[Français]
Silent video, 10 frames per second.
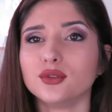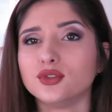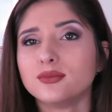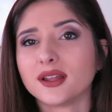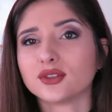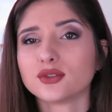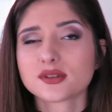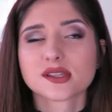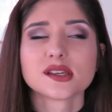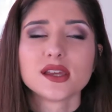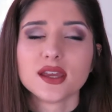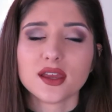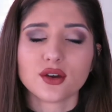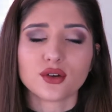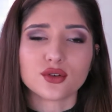du matos
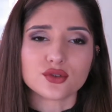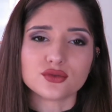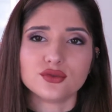et je